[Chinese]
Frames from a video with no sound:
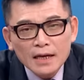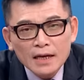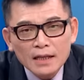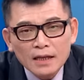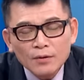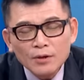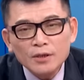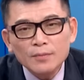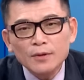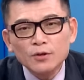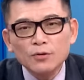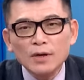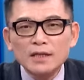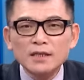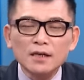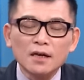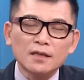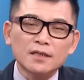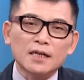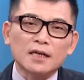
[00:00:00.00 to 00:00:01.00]
那为什么突然
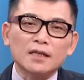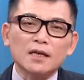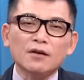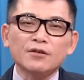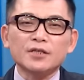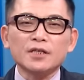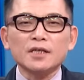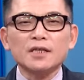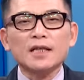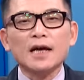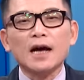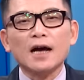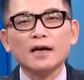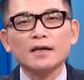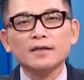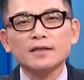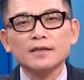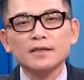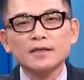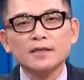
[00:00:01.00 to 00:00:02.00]
间要讲到新
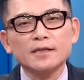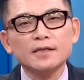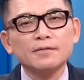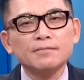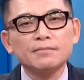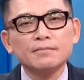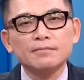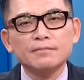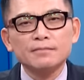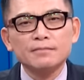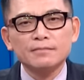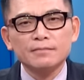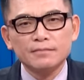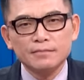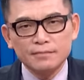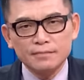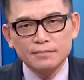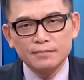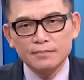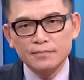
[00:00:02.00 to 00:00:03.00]
塘跟
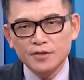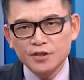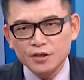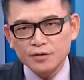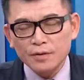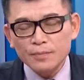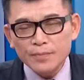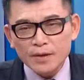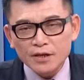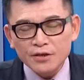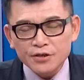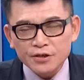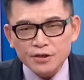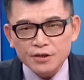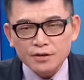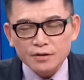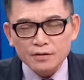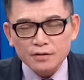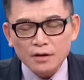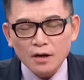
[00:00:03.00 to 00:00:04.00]
指纹辨
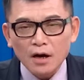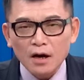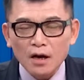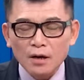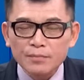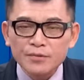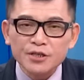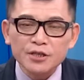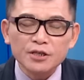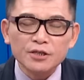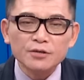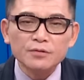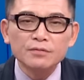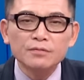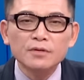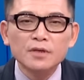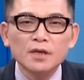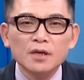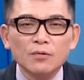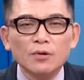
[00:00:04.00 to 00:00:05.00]
识啊？MCU，
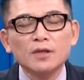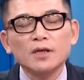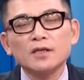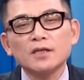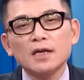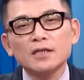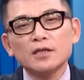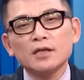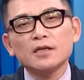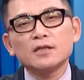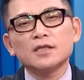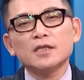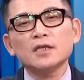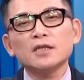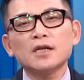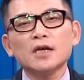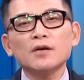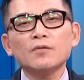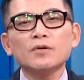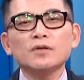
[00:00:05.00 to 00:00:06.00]
我等一下这个
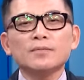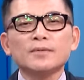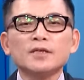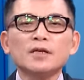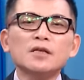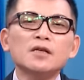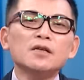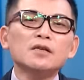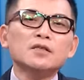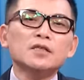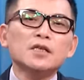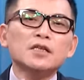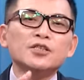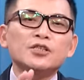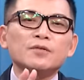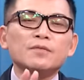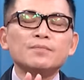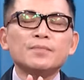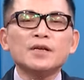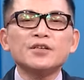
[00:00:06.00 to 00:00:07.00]
今天为什么？今天今天
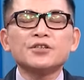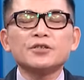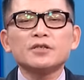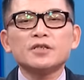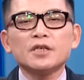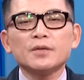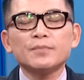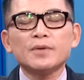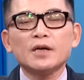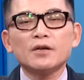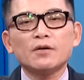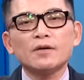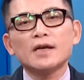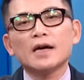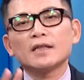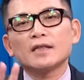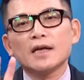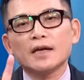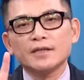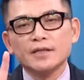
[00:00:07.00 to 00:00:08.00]
指纹辨识晶片有
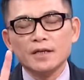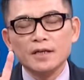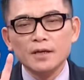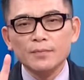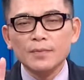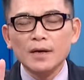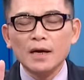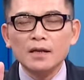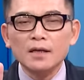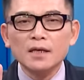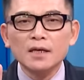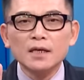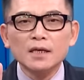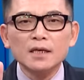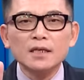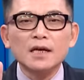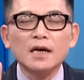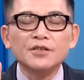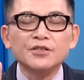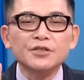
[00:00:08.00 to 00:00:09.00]
两档，停板，
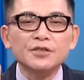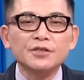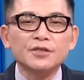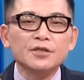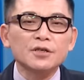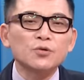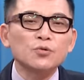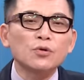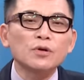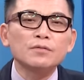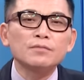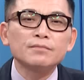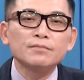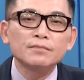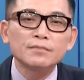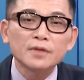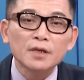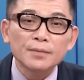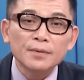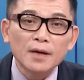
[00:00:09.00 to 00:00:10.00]
一档是神盾，
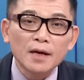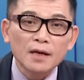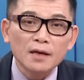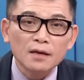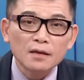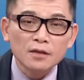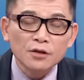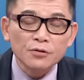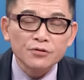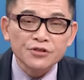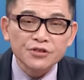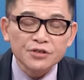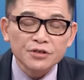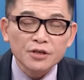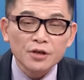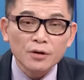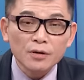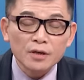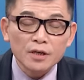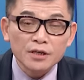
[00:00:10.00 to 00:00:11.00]
对不对？六四
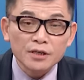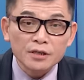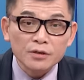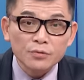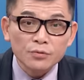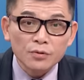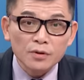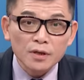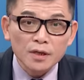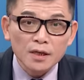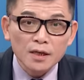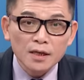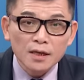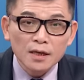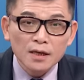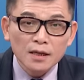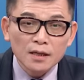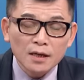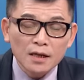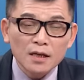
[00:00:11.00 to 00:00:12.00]
六二的神盾，
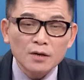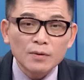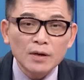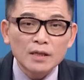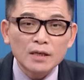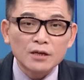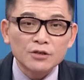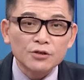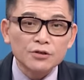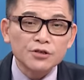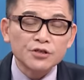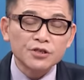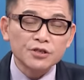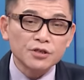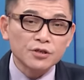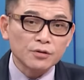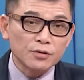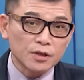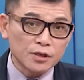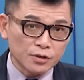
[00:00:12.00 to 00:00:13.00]
那另外一档就是四
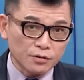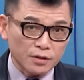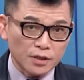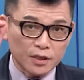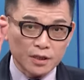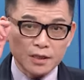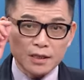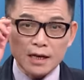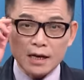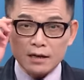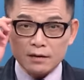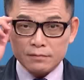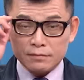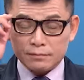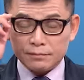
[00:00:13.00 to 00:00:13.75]
九一九的新塘。